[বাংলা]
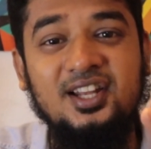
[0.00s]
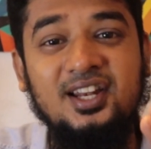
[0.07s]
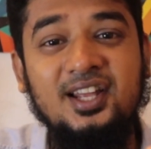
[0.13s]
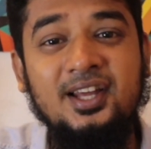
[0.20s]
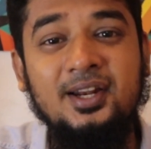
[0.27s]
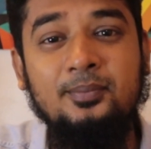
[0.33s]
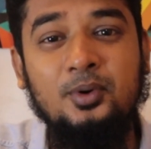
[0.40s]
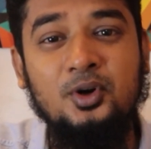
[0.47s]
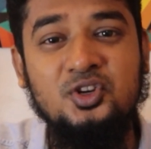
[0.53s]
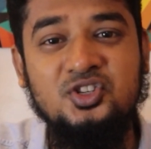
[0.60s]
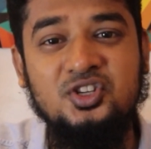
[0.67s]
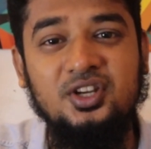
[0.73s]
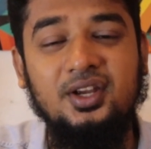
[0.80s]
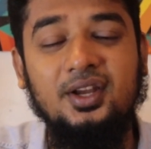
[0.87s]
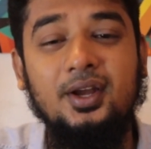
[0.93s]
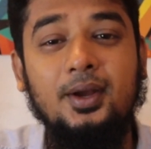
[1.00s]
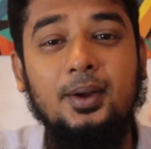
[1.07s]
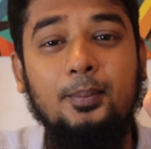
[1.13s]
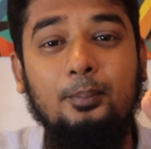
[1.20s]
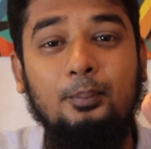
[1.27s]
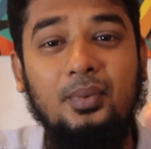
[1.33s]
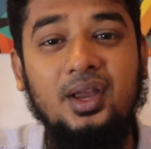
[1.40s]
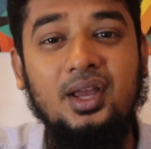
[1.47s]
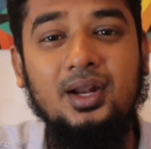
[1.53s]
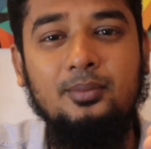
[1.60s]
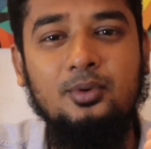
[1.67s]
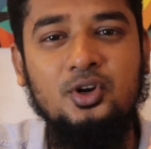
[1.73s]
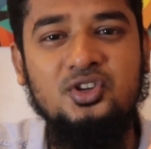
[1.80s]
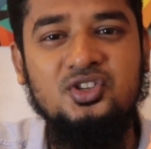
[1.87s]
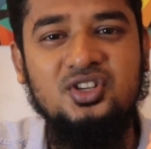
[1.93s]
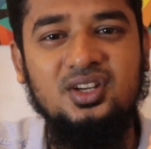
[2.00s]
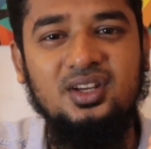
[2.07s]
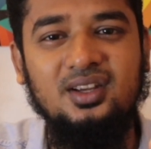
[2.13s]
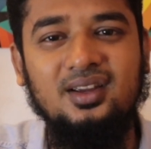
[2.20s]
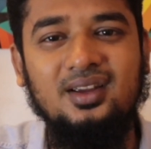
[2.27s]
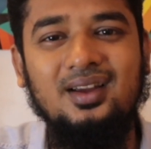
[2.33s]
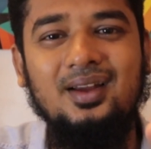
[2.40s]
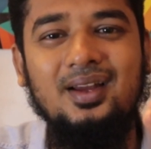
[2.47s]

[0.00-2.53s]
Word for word: ছেলের বয়সী মেয়ের বয়সী